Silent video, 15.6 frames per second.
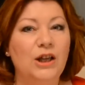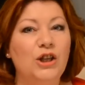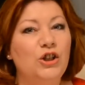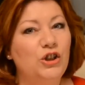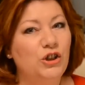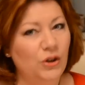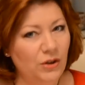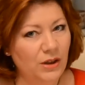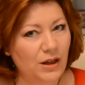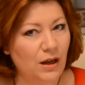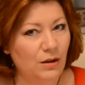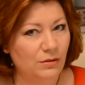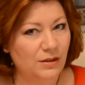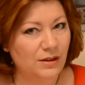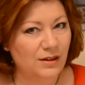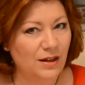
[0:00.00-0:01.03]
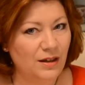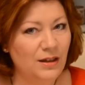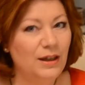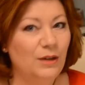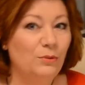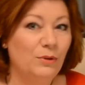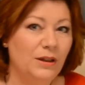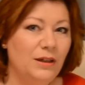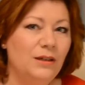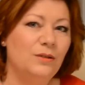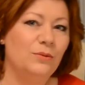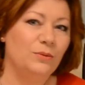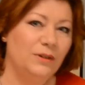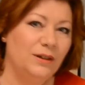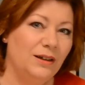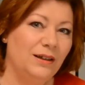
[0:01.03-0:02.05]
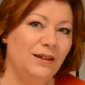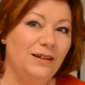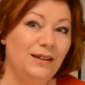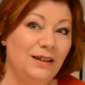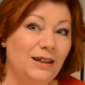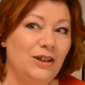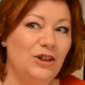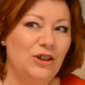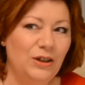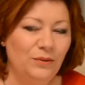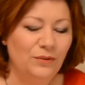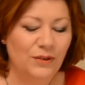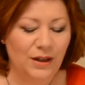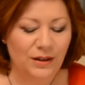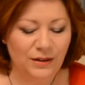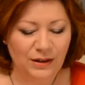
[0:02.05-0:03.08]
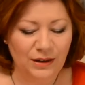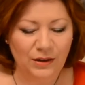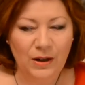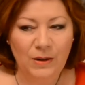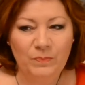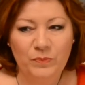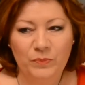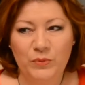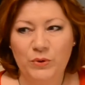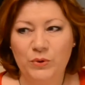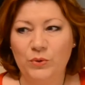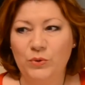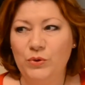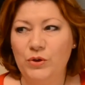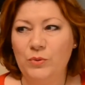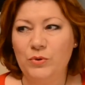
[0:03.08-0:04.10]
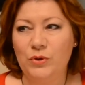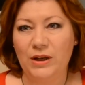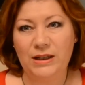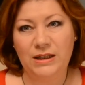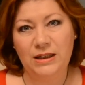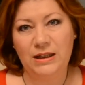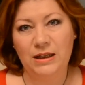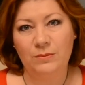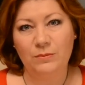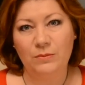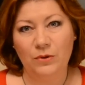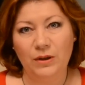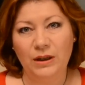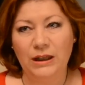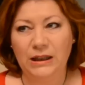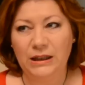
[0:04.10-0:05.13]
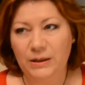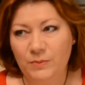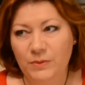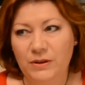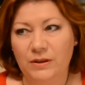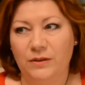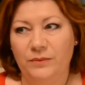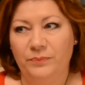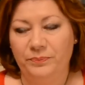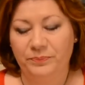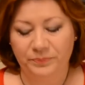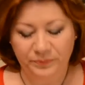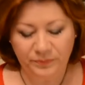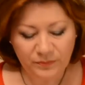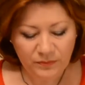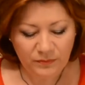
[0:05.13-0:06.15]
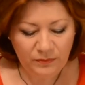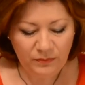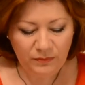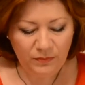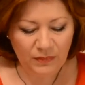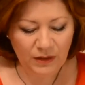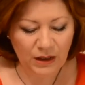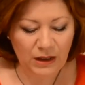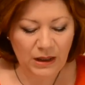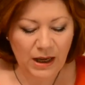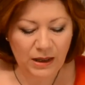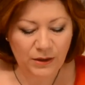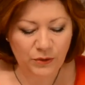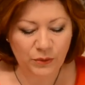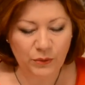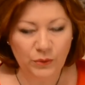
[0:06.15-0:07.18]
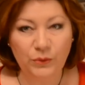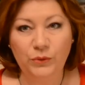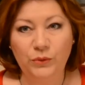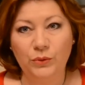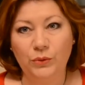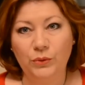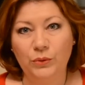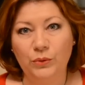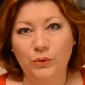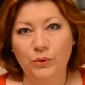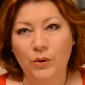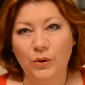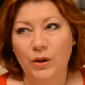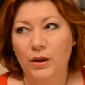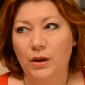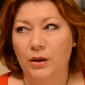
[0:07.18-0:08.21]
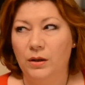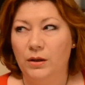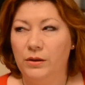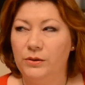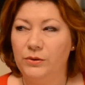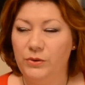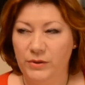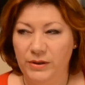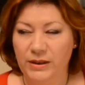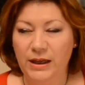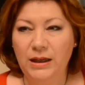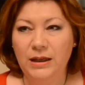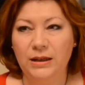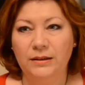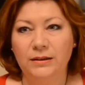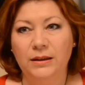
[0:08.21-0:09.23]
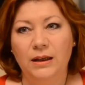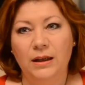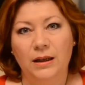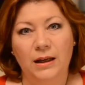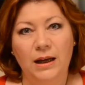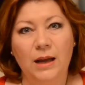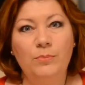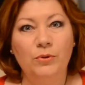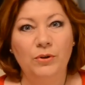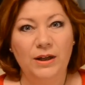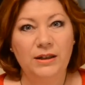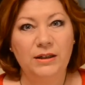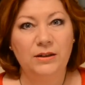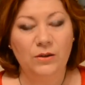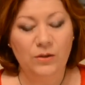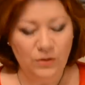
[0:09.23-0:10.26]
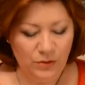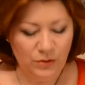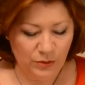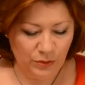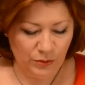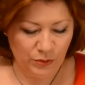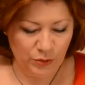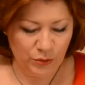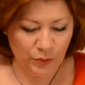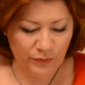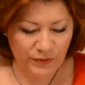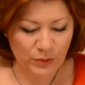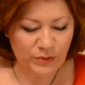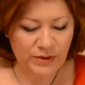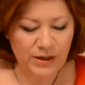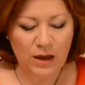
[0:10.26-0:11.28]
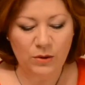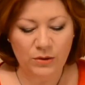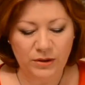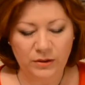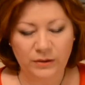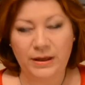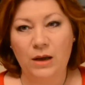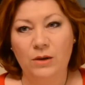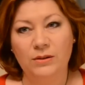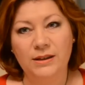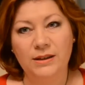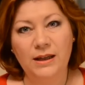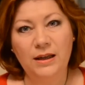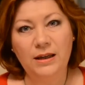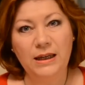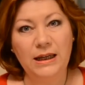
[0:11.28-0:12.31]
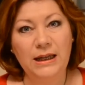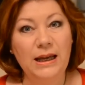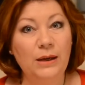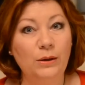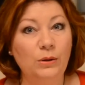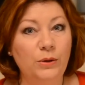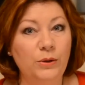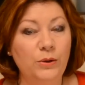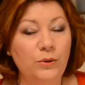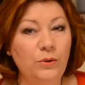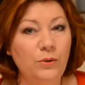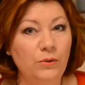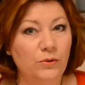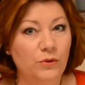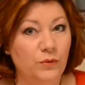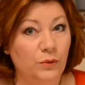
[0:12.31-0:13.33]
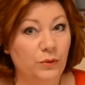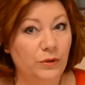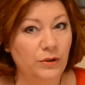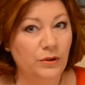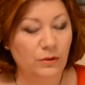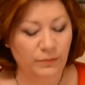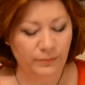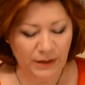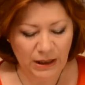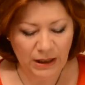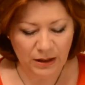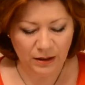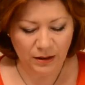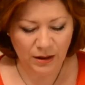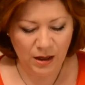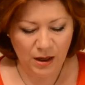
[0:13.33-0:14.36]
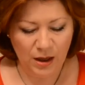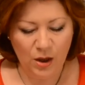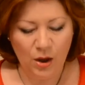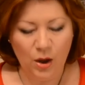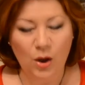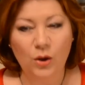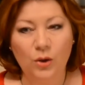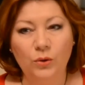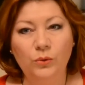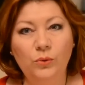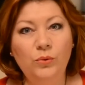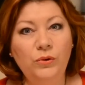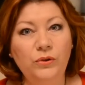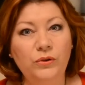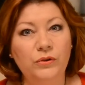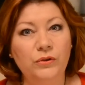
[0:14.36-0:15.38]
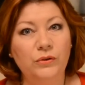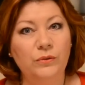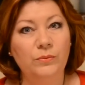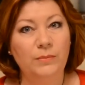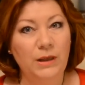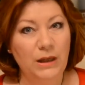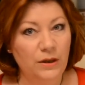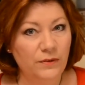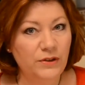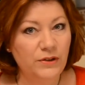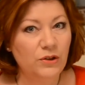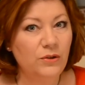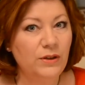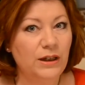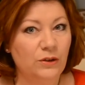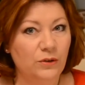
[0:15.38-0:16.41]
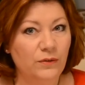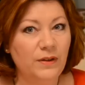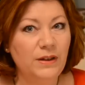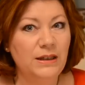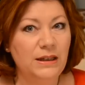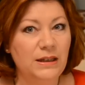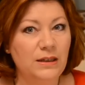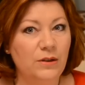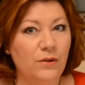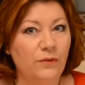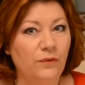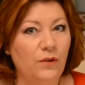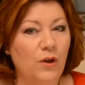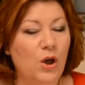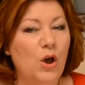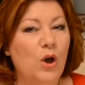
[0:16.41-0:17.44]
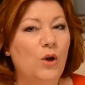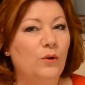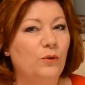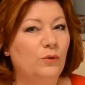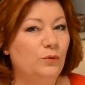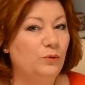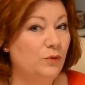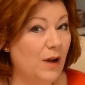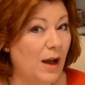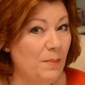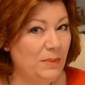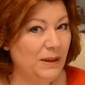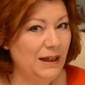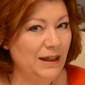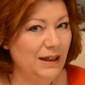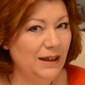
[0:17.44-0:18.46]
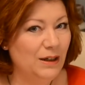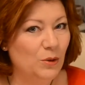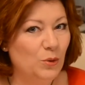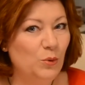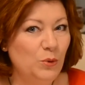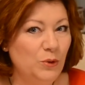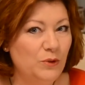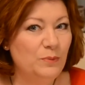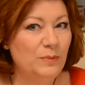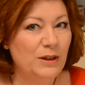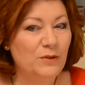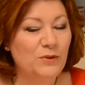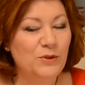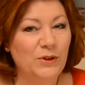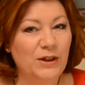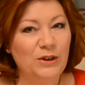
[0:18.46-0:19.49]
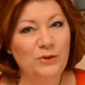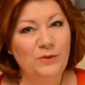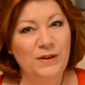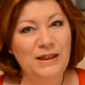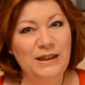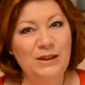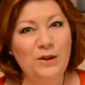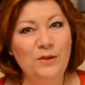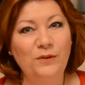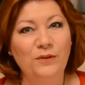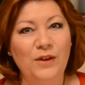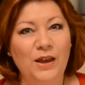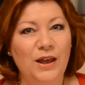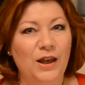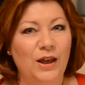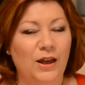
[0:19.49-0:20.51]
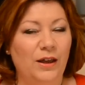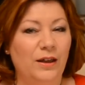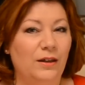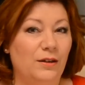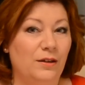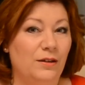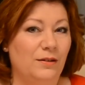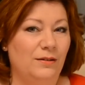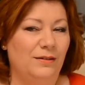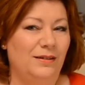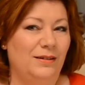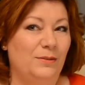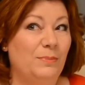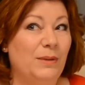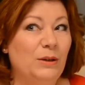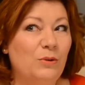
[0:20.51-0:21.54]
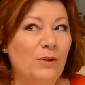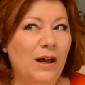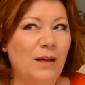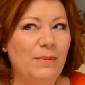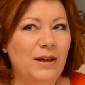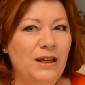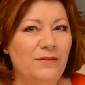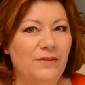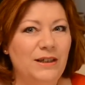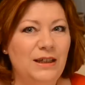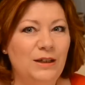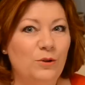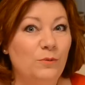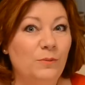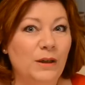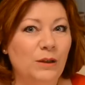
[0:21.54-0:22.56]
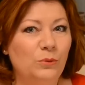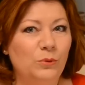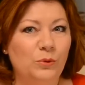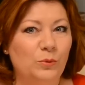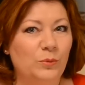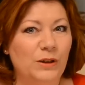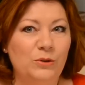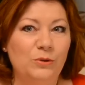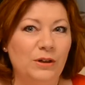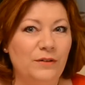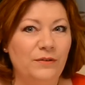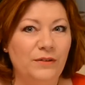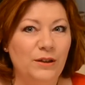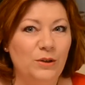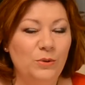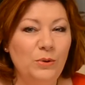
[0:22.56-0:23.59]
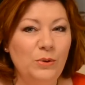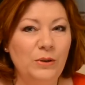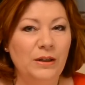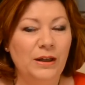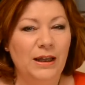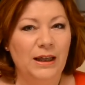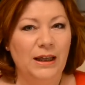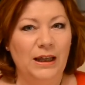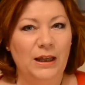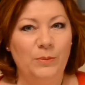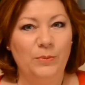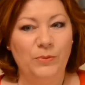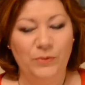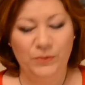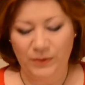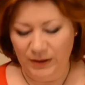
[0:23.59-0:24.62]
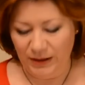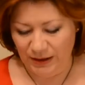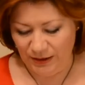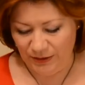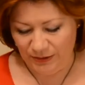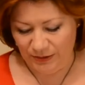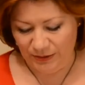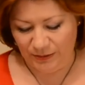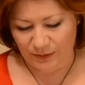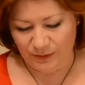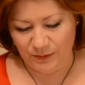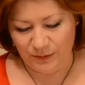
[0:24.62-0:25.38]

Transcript: 145, et oui, ils ont des, chiffres, hein, puisque nous sommes sur la dixième éclipse là de, euh, du siècle. Là, pour l'instant, euh, je reviens au Saros 145, il a eu lieu, je vous le donne en mille, en août 1999. Vous vous rappelez, août 1999, Paco Rabanne avait dit que Mire nous tomberait sur la figure. Et puis, euh,